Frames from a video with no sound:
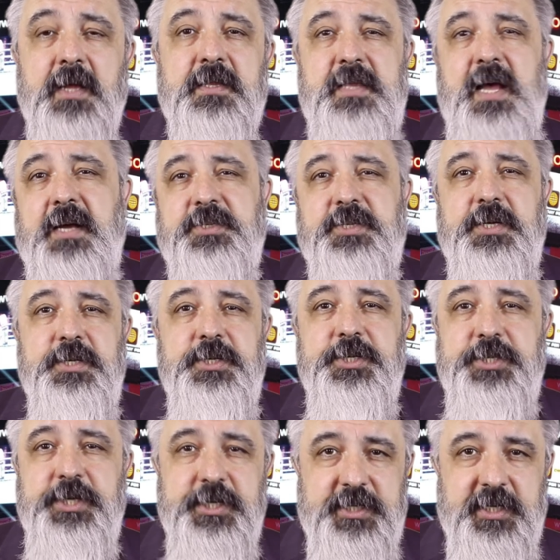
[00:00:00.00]
Также
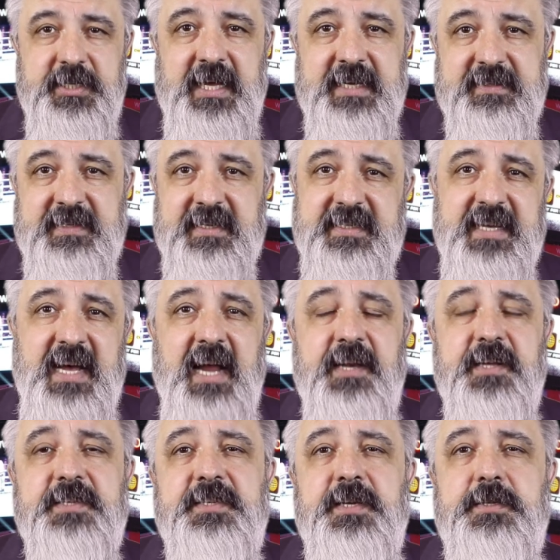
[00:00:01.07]
ищите нас в
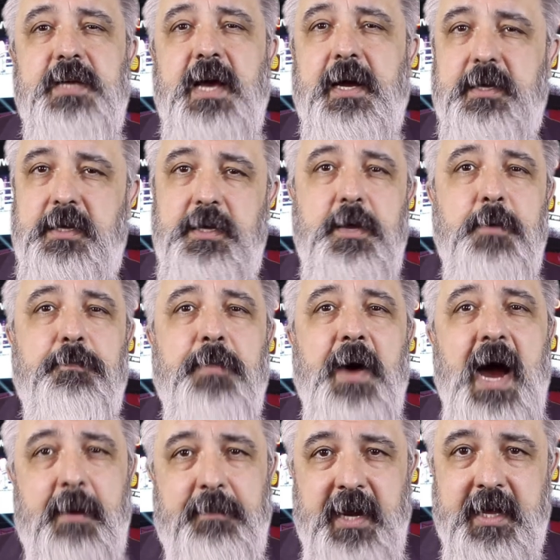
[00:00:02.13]
социальных сетях и
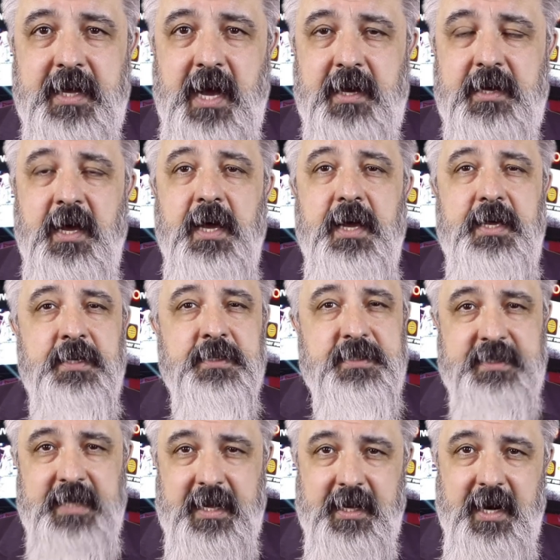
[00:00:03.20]
пабликах
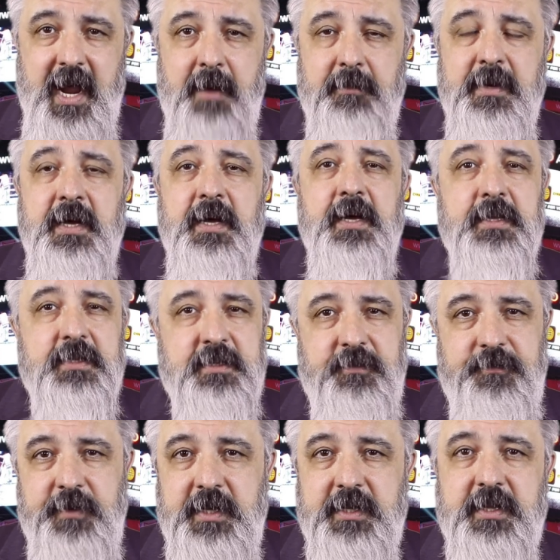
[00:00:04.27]
Instagram,
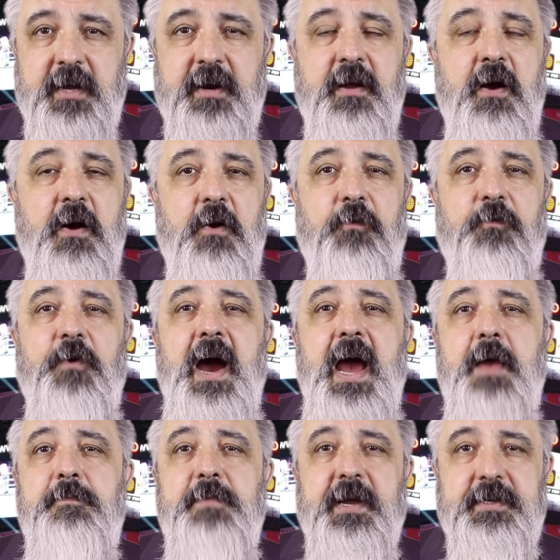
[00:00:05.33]
Twitter –
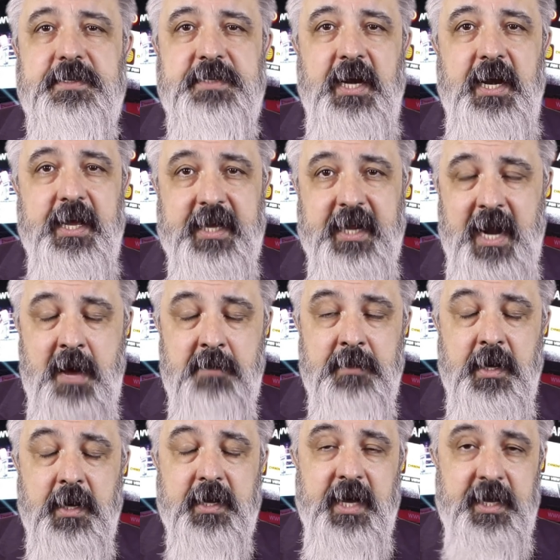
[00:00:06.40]
Вайбер,
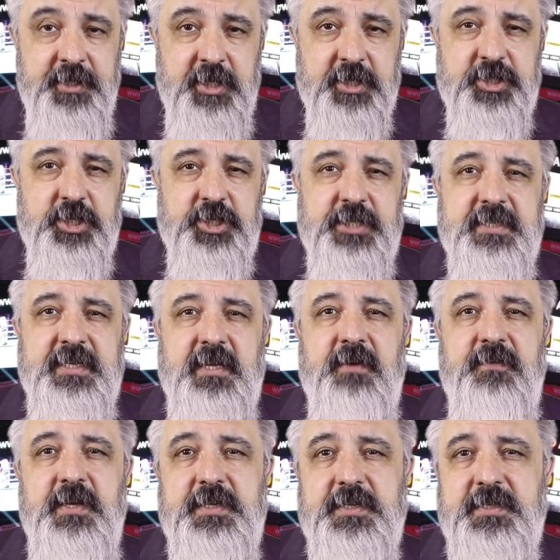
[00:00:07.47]
Телеграм. Конечно же,
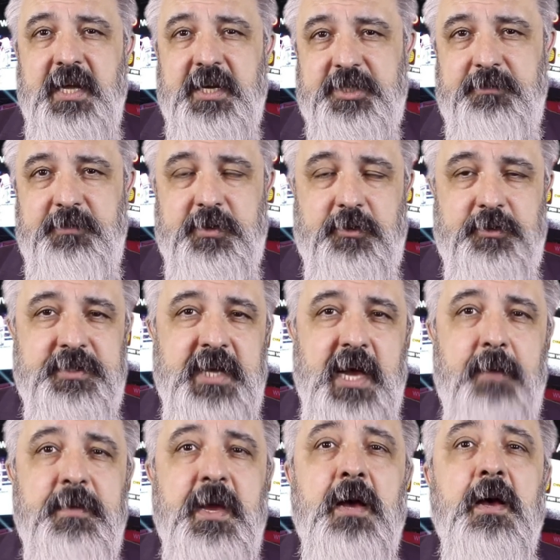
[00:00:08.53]
становитесь нашими
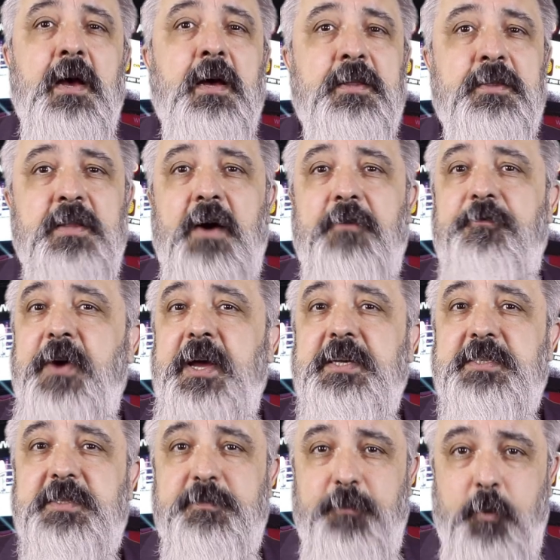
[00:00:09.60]
друзьями на
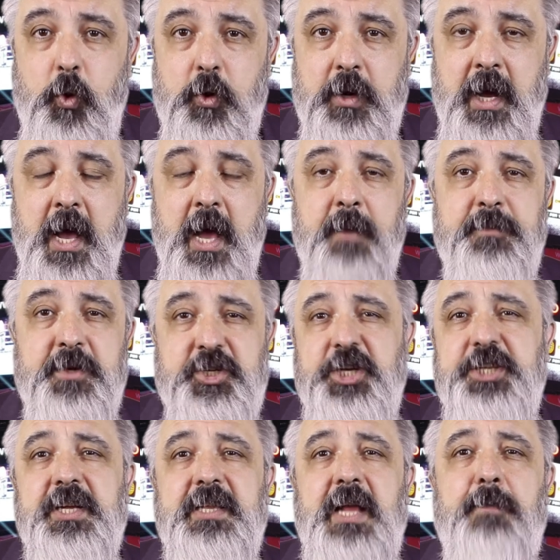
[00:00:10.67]
Facebook.
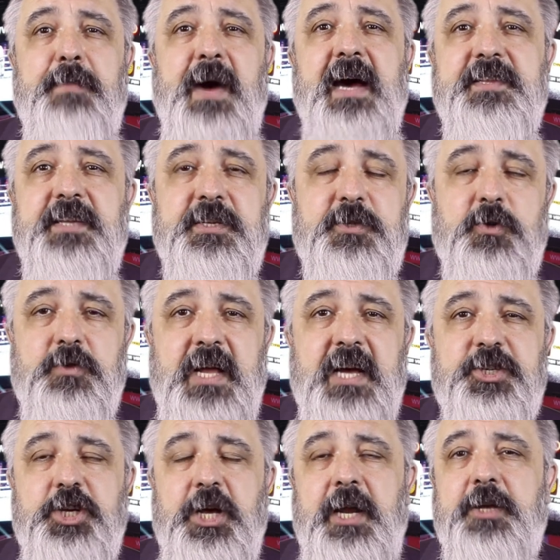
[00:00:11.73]
Пишите нам по адресу
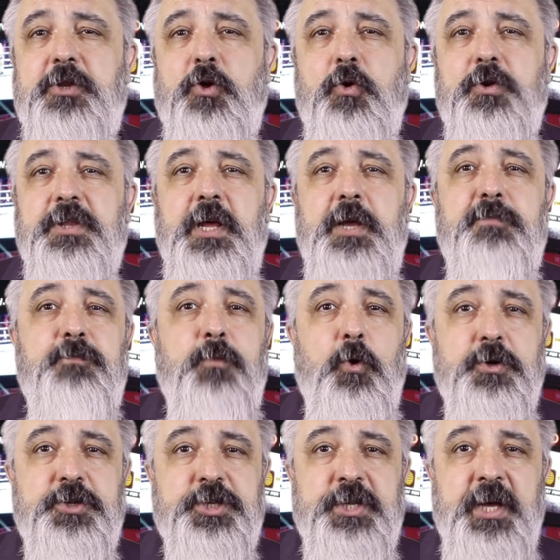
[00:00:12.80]
нашей электронной
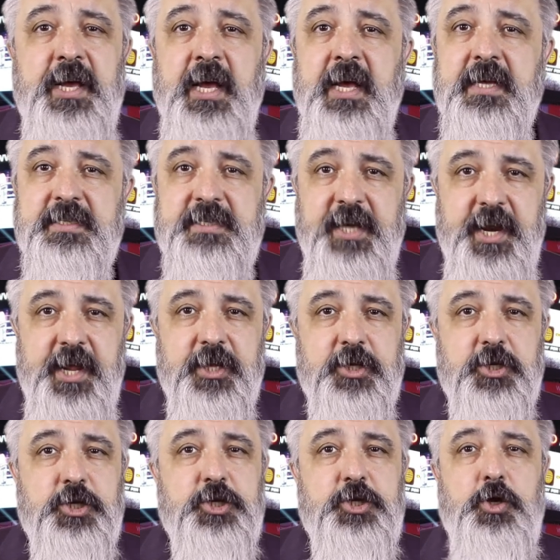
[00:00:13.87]
почты
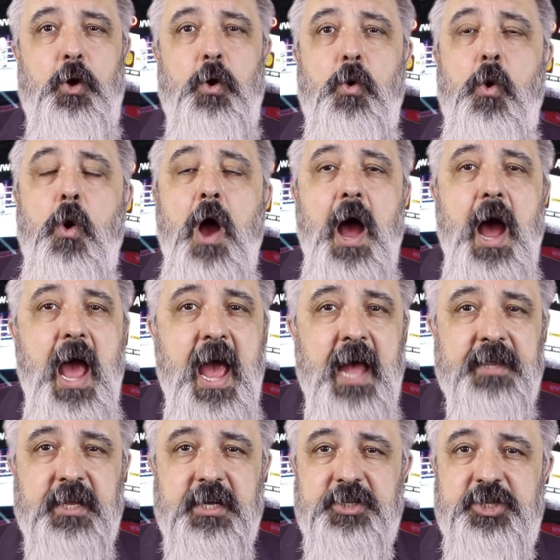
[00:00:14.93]

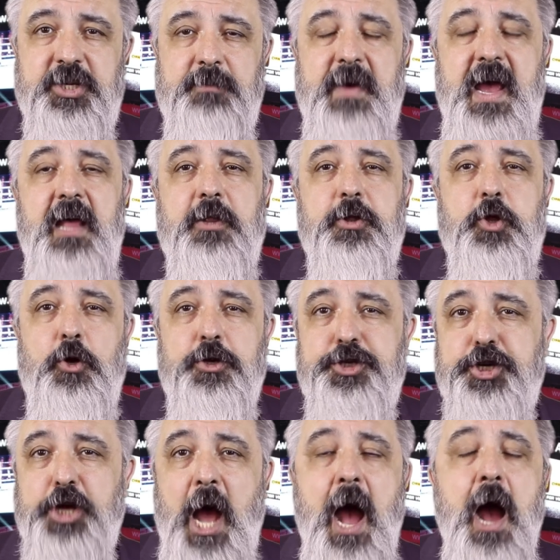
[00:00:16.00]

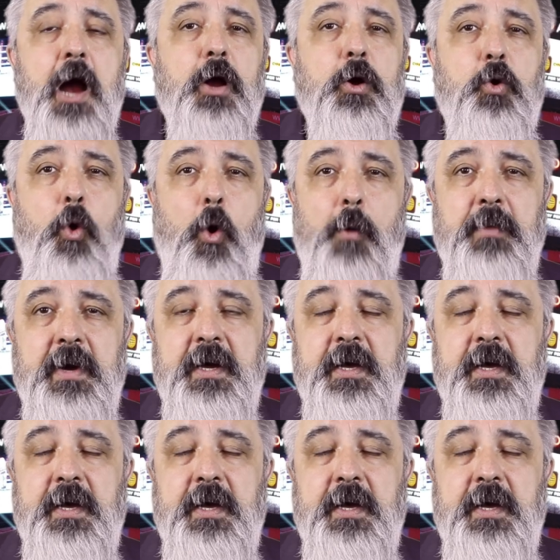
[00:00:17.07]
theringshow@gmail.com